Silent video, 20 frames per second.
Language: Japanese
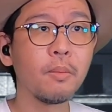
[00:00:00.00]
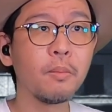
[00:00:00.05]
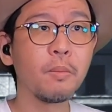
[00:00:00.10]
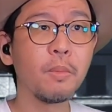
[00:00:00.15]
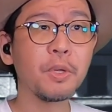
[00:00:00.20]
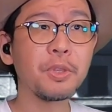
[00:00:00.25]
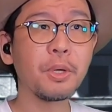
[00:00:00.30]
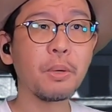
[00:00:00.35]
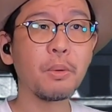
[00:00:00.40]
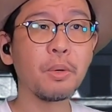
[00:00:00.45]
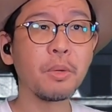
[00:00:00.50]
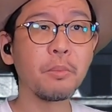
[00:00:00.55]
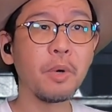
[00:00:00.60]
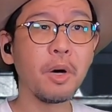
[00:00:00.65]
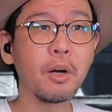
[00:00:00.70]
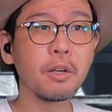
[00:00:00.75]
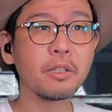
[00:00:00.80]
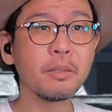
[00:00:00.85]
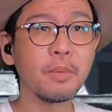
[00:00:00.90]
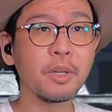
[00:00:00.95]
またこれ
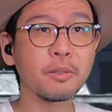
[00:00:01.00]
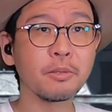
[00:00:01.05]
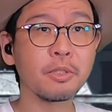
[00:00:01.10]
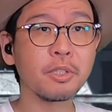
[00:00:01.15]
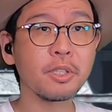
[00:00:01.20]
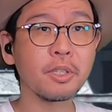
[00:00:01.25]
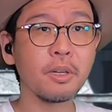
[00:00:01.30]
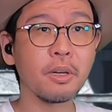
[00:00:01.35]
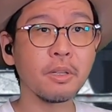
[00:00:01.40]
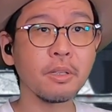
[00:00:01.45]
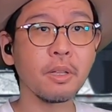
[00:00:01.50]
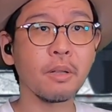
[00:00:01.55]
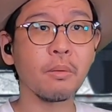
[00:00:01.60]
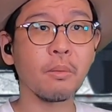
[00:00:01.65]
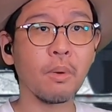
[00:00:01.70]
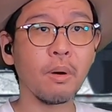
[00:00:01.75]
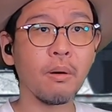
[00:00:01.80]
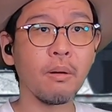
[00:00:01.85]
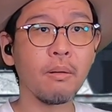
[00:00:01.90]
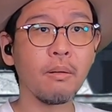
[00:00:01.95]
も悪魔の力な
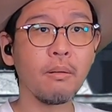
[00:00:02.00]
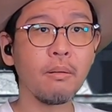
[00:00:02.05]
のか。